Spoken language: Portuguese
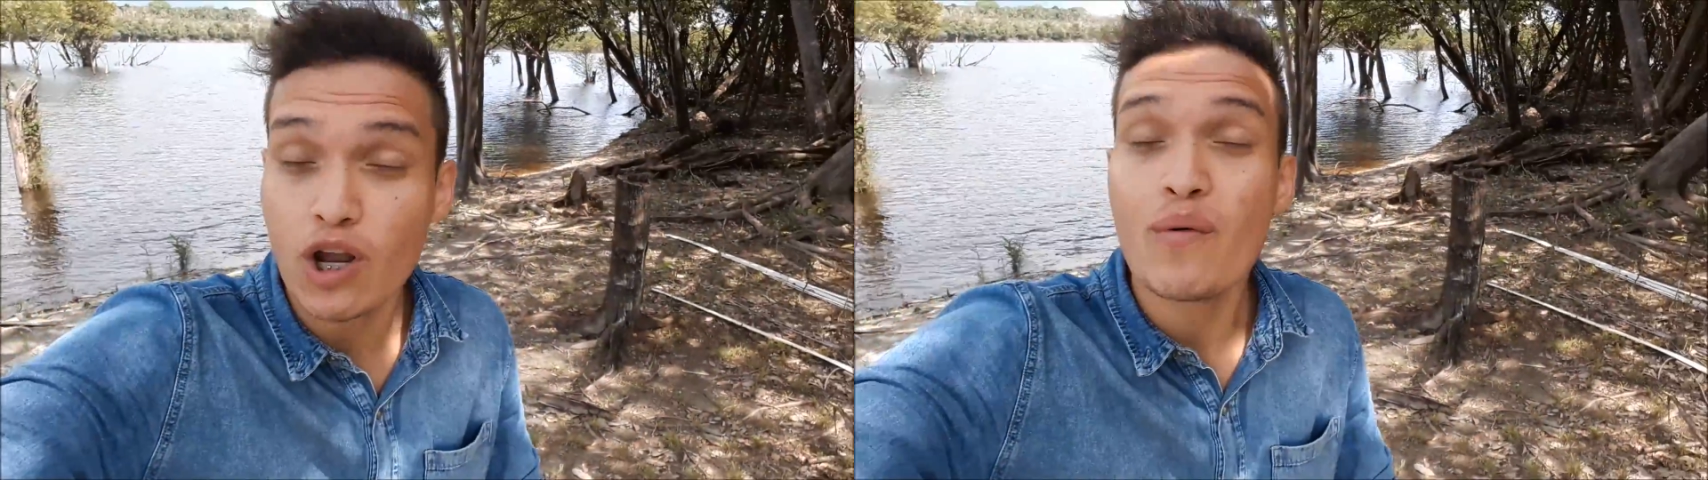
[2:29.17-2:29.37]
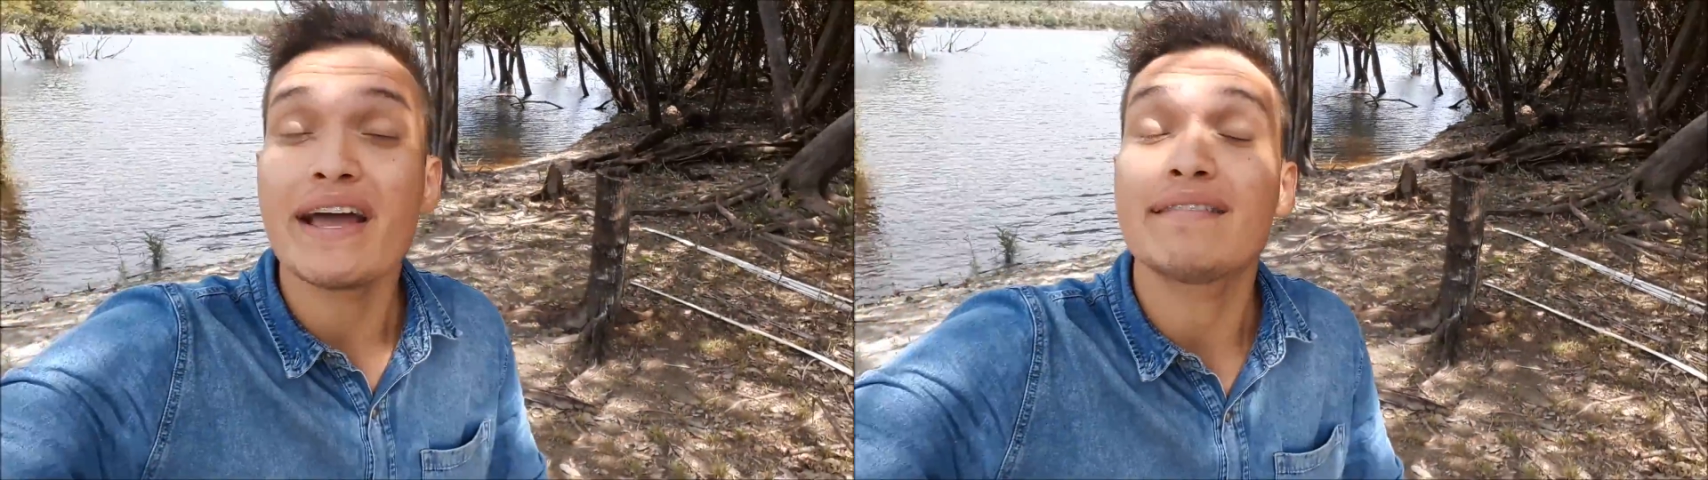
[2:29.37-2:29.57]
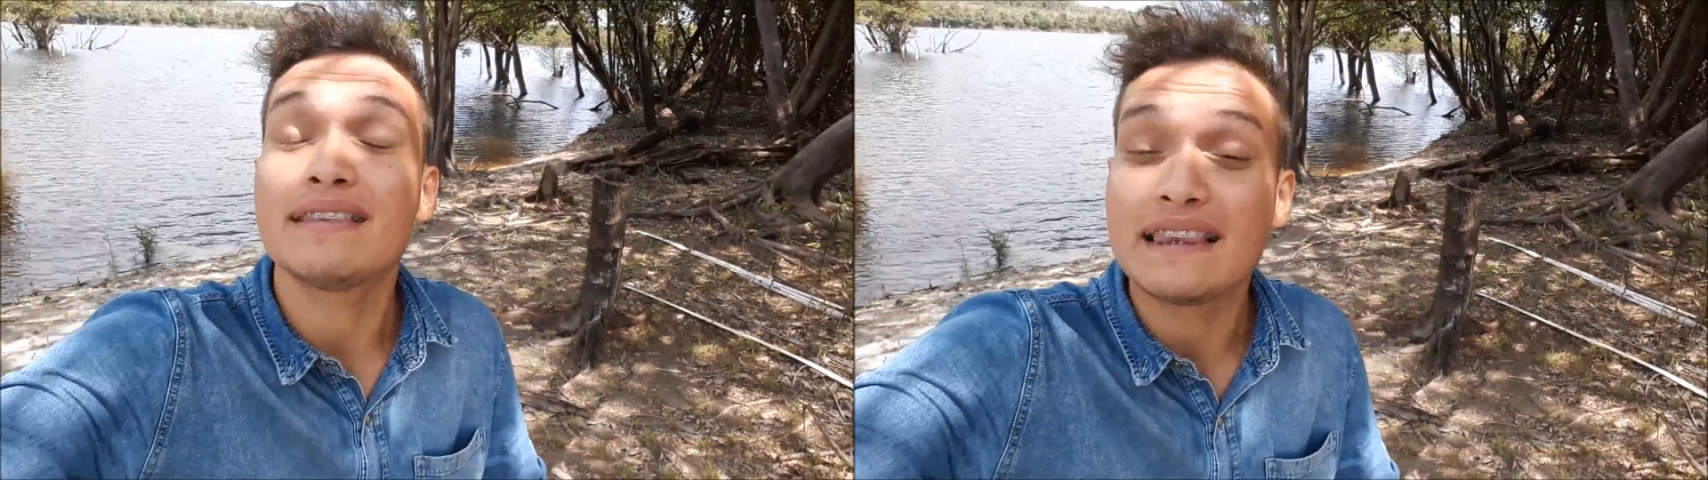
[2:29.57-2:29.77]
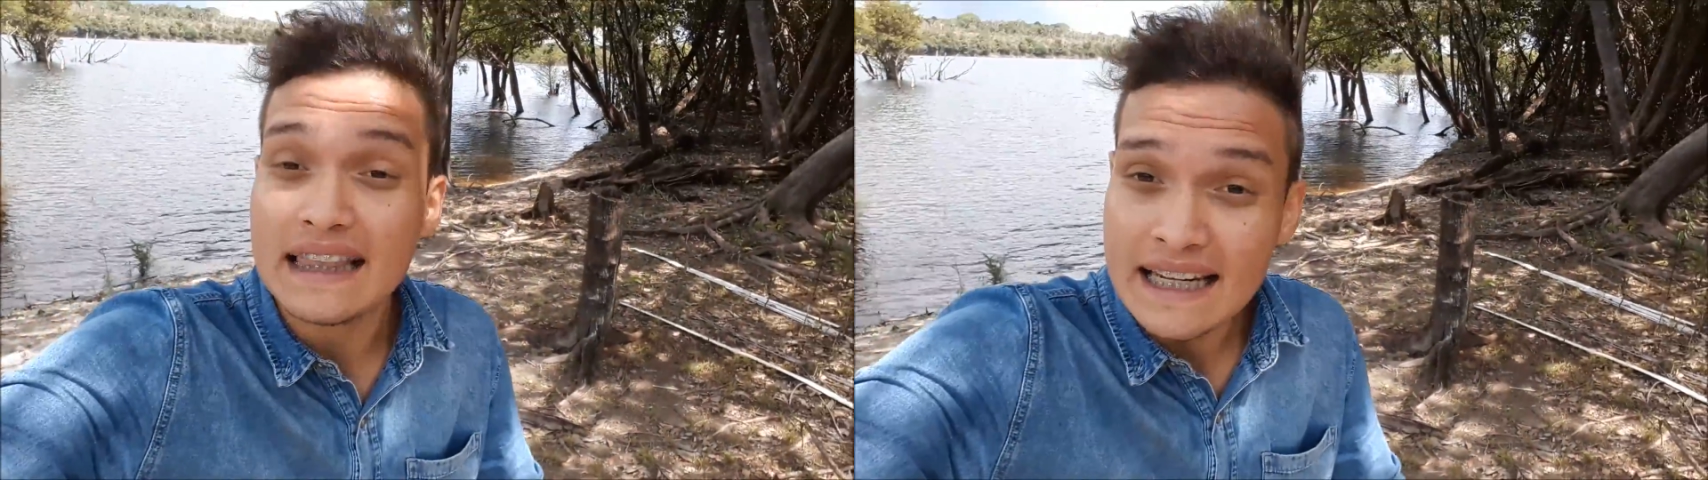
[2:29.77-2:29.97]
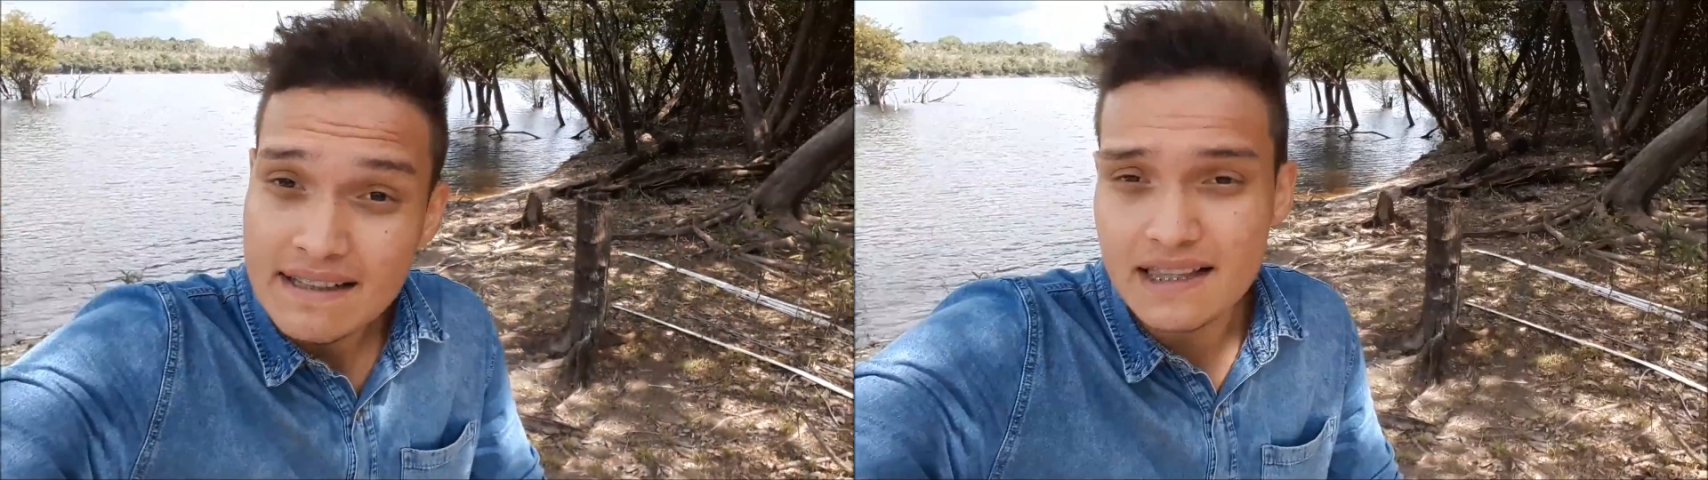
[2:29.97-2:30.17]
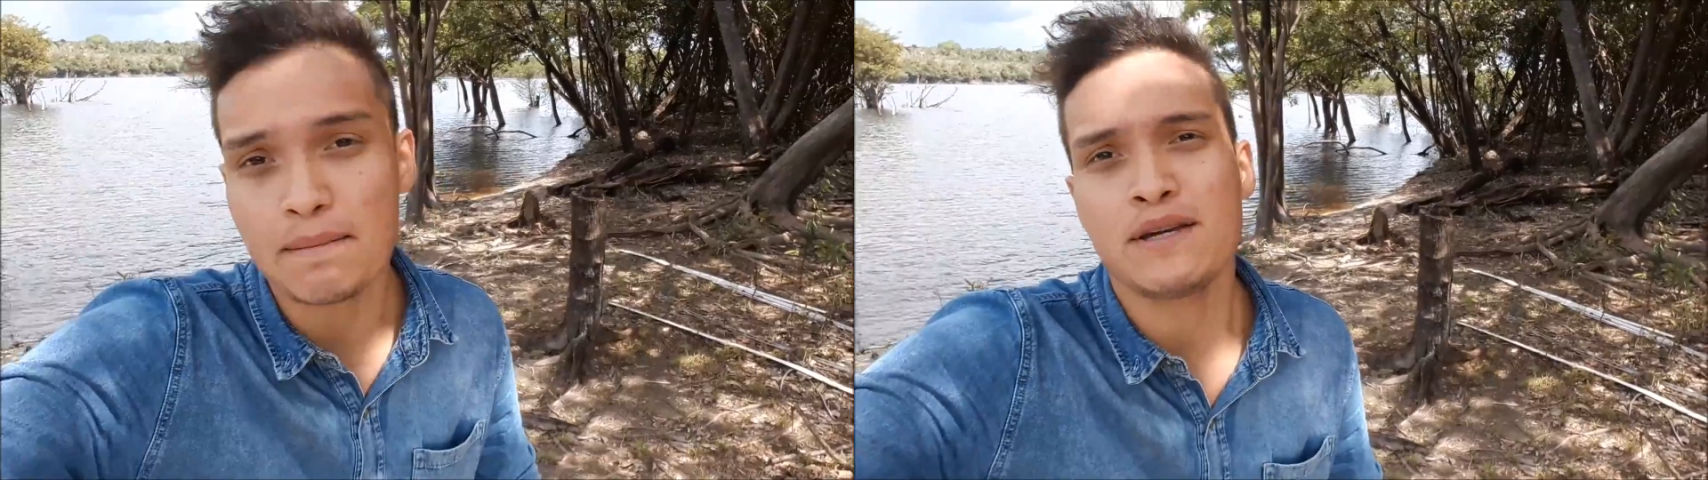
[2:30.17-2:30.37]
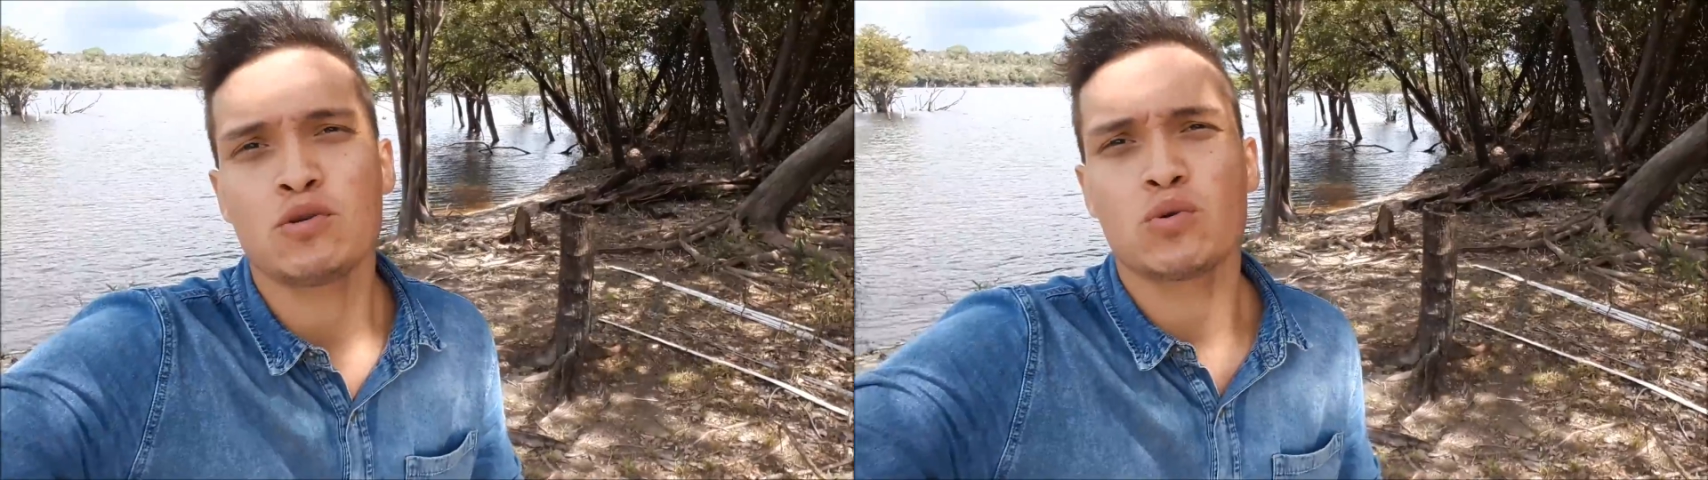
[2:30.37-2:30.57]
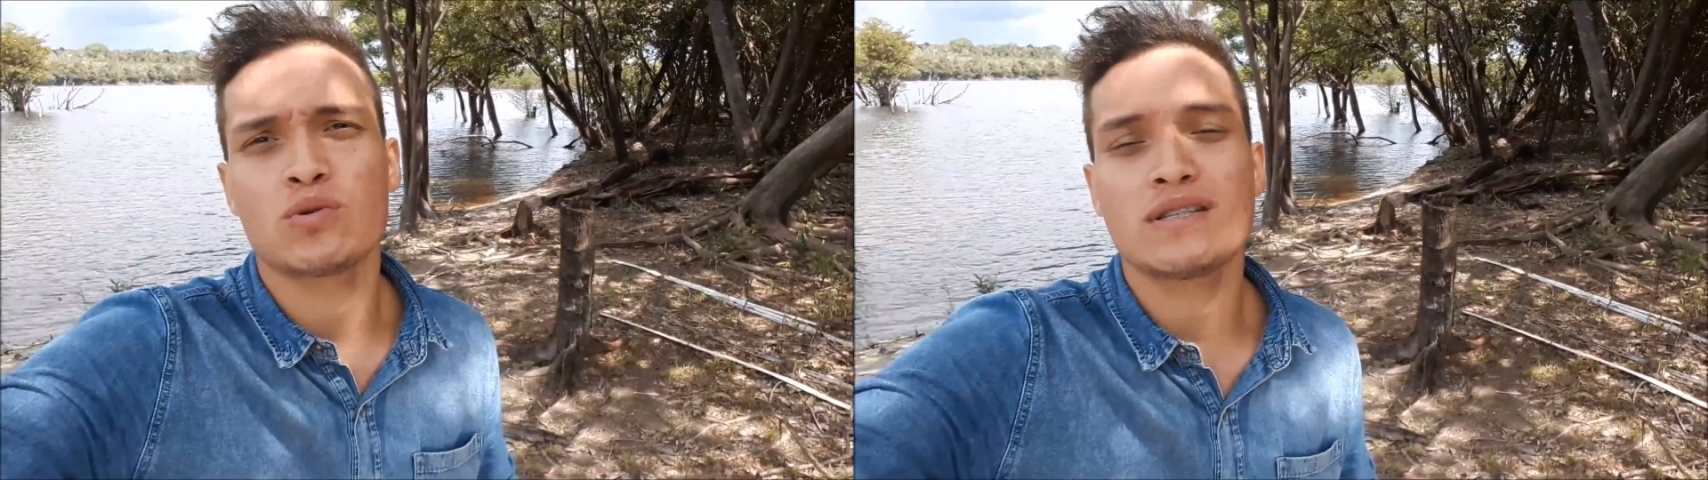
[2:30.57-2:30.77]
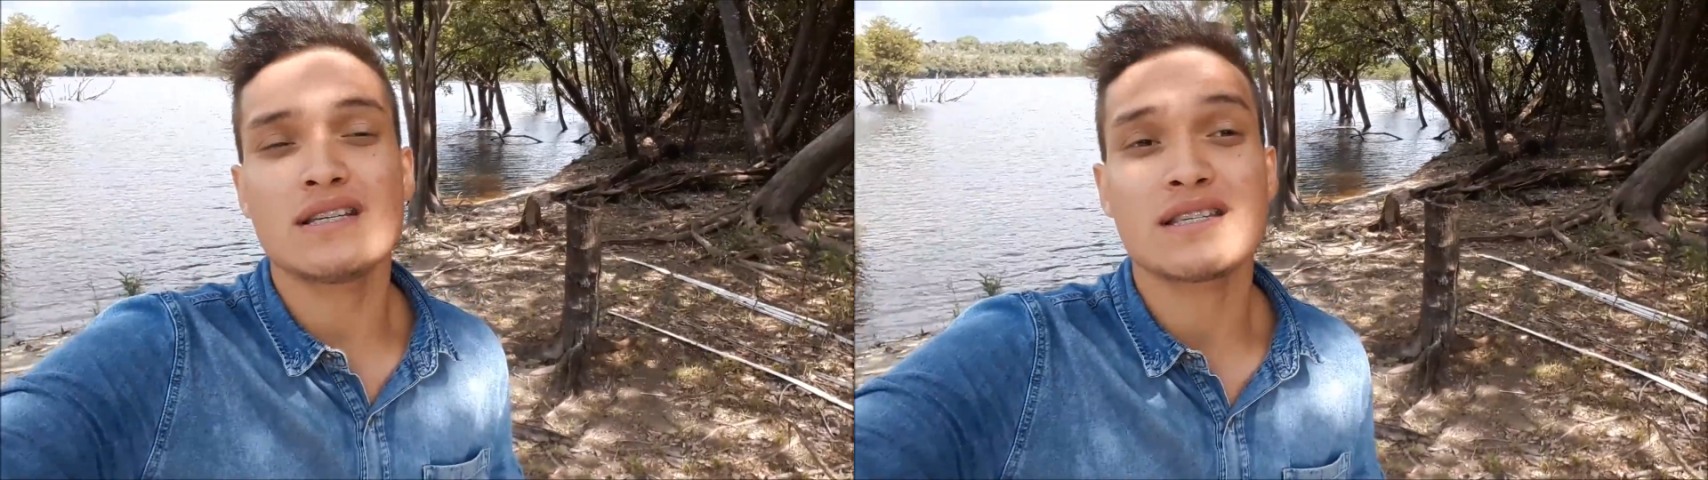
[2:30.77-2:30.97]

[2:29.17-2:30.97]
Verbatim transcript: Não é 30 minutos,